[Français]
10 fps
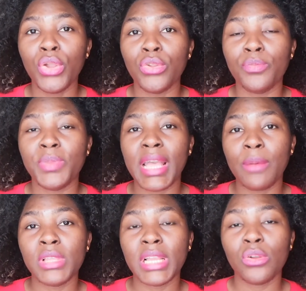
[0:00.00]
le
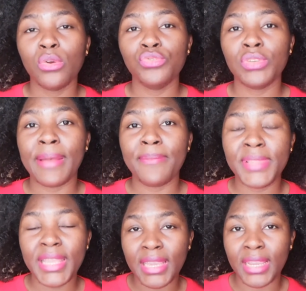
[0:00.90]
bicarbonate, quand tu
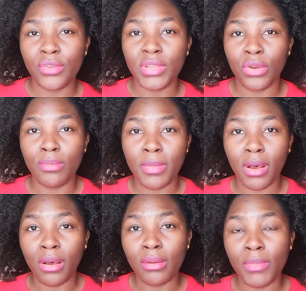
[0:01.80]
l'appliques
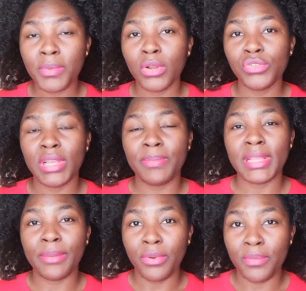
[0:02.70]
régulièrement, même quand tu
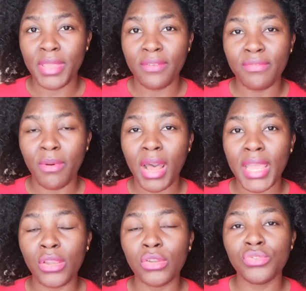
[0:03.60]
l'appliques la première fois
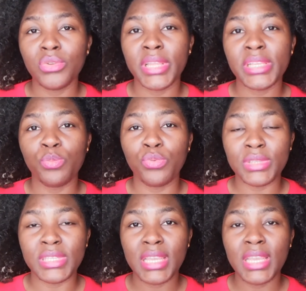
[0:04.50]
et que tu le laisses
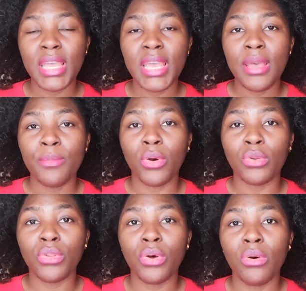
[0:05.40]
poser
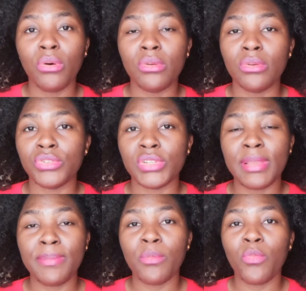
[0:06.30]
pendant, euh, je
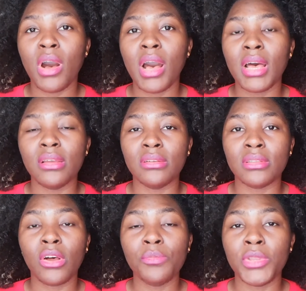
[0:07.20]
sais pas moi,
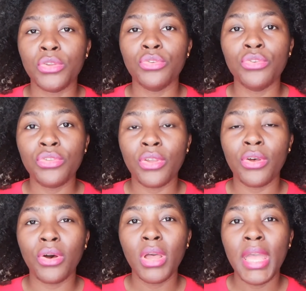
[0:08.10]
30 euh, minutes, une heure,